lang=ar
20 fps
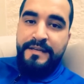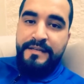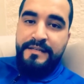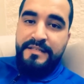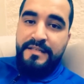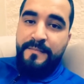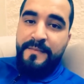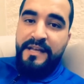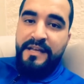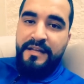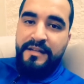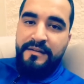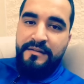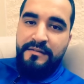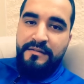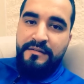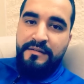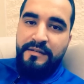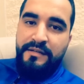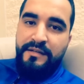زمان
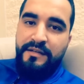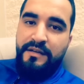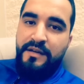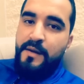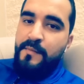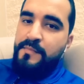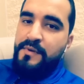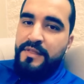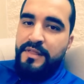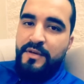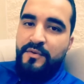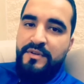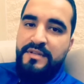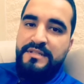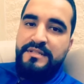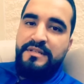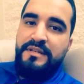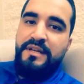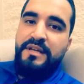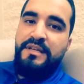آه، قبل الثوره
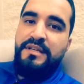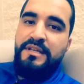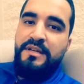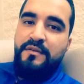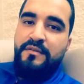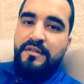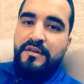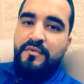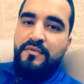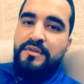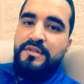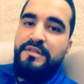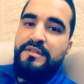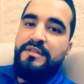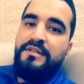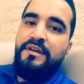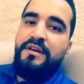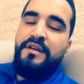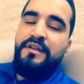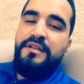الصناعيه وثوره
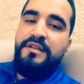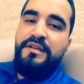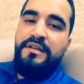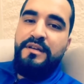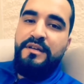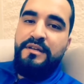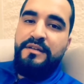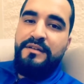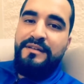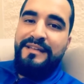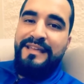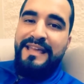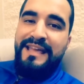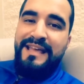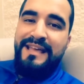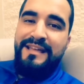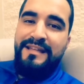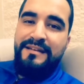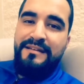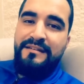التقنيه
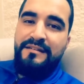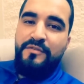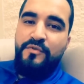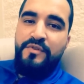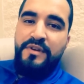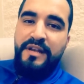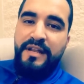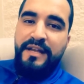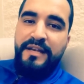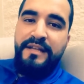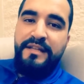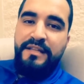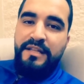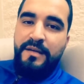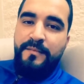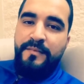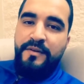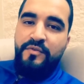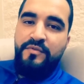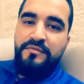كان كل اللي عليك
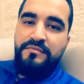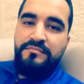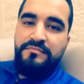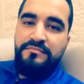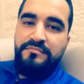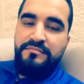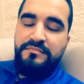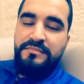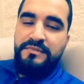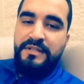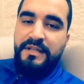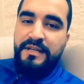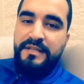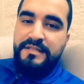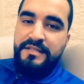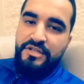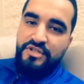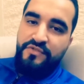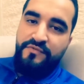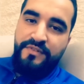تعمله انك
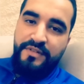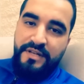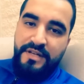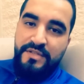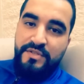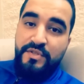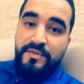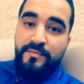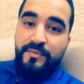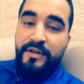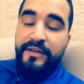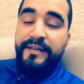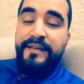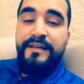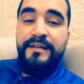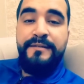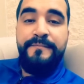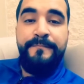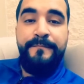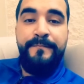تسجل في تخصص
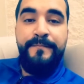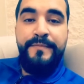معين